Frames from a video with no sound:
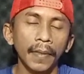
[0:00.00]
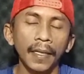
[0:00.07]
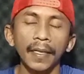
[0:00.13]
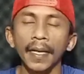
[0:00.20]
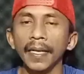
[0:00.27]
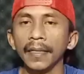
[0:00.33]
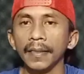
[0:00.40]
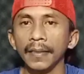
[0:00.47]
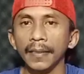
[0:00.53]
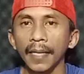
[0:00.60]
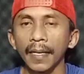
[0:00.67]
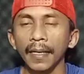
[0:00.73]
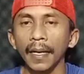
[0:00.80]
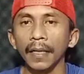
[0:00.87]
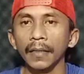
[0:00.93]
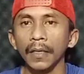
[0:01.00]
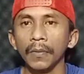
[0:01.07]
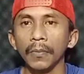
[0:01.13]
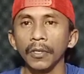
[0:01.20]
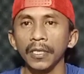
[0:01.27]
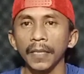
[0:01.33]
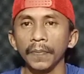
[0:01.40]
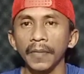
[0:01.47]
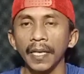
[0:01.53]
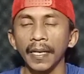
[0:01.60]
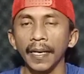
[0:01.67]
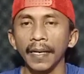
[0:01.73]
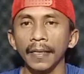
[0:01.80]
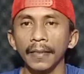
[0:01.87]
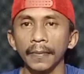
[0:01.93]
mengenai desain atau motifnya
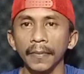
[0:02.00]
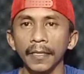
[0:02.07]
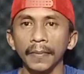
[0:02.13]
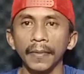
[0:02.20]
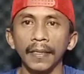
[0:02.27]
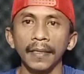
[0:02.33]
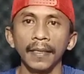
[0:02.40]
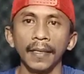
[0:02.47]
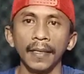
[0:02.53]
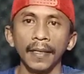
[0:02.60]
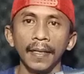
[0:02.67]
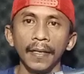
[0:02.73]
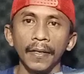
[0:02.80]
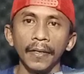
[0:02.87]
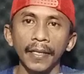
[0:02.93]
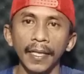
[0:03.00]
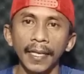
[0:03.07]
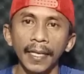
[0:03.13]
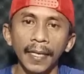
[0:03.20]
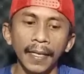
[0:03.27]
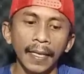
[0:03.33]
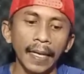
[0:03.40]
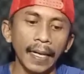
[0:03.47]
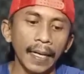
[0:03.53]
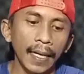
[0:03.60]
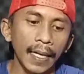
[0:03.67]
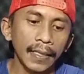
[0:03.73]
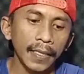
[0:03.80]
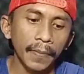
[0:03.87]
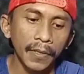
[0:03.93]
ya teman-teman oke okay?
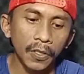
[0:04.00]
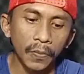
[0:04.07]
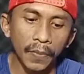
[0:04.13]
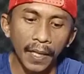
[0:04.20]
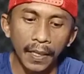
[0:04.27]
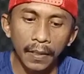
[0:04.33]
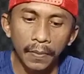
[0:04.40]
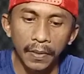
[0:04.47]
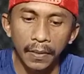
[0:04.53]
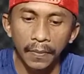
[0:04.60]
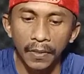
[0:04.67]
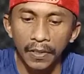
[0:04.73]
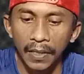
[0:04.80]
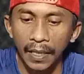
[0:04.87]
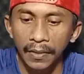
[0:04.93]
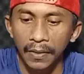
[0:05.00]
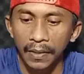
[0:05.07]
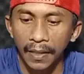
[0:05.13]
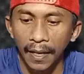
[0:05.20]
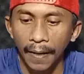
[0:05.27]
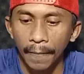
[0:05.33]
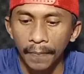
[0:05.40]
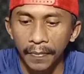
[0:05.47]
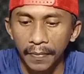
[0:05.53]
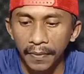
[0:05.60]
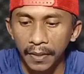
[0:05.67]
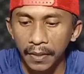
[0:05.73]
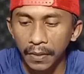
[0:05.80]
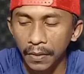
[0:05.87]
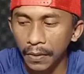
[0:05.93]
Uh, sampai jumpa di video-video selanjutnya,
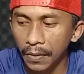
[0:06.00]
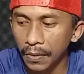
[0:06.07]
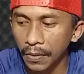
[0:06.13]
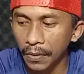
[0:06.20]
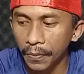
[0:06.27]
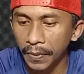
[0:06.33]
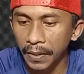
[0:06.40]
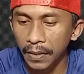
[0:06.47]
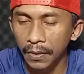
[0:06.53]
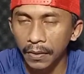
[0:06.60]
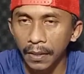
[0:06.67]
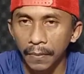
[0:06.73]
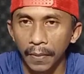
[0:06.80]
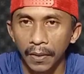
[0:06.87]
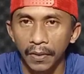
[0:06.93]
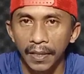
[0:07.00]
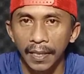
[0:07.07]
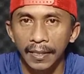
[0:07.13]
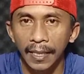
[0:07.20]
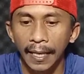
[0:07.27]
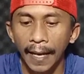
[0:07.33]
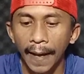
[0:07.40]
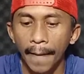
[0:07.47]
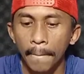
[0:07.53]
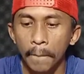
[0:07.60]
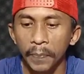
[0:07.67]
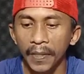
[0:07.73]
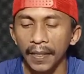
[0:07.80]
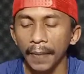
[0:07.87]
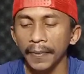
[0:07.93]
video-video terbaru dari saya.
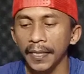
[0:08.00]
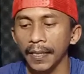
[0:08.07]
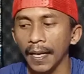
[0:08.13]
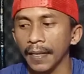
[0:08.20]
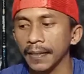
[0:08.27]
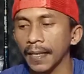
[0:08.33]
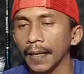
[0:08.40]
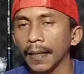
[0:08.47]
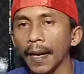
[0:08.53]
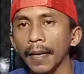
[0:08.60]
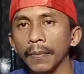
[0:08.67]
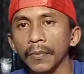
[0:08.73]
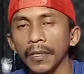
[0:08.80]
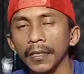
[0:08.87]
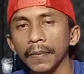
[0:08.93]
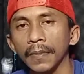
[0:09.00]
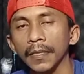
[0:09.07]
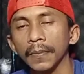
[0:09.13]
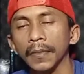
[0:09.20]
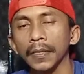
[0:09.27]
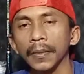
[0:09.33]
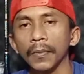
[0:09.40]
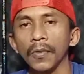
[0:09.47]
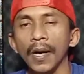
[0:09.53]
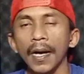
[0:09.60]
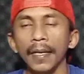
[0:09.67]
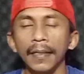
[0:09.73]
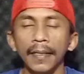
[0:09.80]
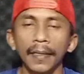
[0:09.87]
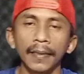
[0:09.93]
Tetap jaga kesehatan buat teman-teman
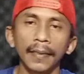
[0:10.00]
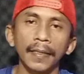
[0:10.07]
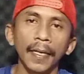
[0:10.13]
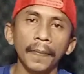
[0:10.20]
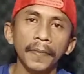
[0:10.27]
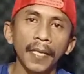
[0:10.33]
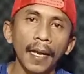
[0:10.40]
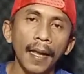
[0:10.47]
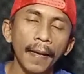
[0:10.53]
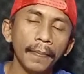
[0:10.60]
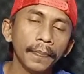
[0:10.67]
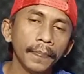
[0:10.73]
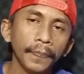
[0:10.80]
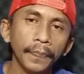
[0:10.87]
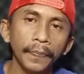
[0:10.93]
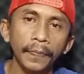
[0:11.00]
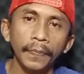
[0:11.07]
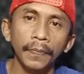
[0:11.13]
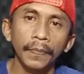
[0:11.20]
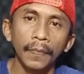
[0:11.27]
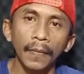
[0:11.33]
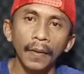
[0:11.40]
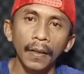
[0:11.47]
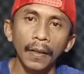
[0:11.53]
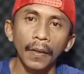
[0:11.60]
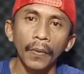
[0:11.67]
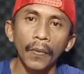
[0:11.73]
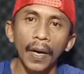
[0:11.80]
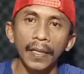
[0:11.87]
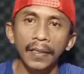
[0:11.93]
semua dan tetap salam
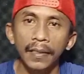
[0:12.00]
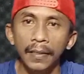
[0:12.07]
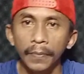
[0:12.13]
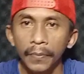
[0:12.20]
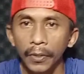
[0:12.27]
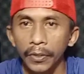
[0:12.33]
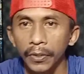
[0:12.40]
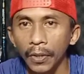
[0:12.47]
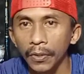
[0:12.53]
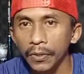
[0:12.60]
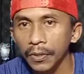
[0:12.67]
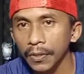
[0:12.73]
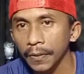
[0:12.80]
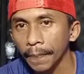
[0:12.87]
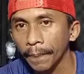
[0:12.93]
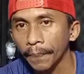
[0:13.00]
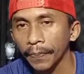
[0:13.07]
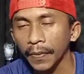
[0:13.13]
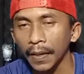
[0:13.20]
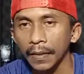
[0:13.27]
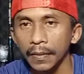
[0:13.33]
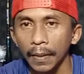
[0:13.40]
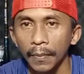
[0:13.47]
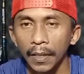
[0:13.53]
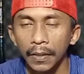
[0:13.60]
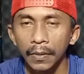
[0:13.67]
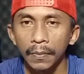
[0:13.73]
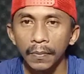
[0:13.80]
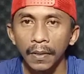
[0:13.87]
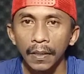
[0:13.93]
Wani Poncos.
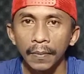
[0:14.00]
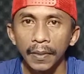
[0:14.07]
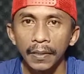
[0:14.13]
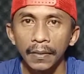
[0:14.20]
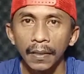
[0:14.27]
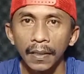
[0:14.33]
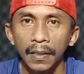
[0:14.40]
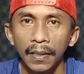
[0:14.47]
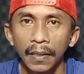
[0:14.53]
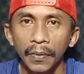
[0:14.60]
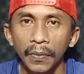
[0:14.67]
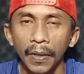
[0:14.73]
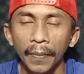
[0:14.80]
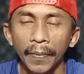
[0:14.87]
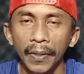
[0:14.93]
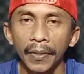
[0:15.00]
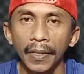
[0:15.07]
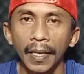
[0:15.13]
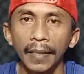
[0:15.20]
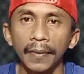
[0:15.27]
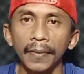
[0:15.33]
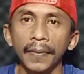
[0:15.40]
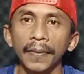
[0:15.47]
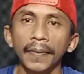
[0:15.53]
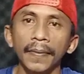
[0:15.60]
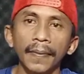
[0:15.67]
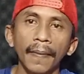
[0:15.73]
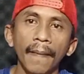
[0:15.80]
Assalamualaikum warahmatullahi wabarakatuh.